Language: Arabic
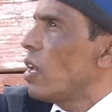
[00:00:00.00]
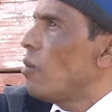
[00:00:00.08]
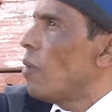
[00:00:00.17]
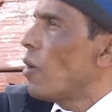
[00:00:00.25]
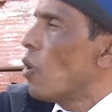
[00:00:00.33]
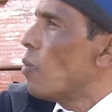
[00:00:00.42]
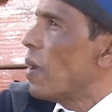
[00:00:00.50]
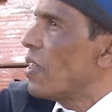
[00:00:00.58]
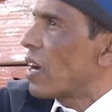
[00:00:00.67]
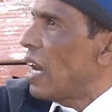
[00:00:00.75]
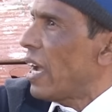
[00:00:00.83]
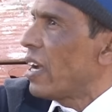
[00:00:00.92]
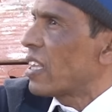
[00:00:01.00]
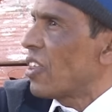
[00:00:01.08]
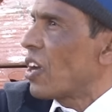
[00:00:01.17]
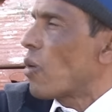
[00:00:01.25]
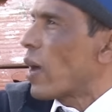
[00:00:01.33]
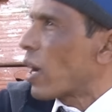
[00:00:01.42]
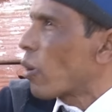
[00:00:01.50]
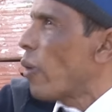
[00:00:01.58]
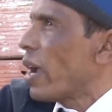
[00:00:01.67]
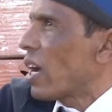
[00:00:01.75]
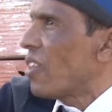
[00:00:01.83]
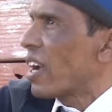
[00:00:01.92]
المنهوبه هذيك الحكايه هذيك
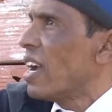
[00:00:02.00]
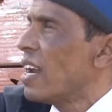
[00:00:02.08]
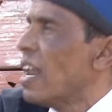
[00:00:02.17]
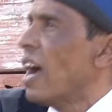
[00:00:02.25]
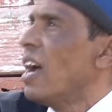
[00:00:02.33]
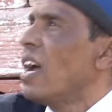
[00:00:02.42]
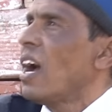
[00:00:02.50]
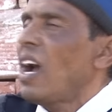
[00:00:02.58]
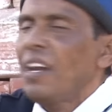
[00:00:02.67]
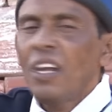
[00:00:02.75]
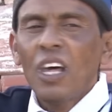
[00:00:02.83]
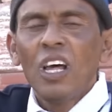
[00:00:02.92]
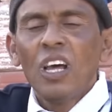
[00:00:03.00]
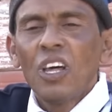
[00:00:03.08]
الروايق هذاك لا احنا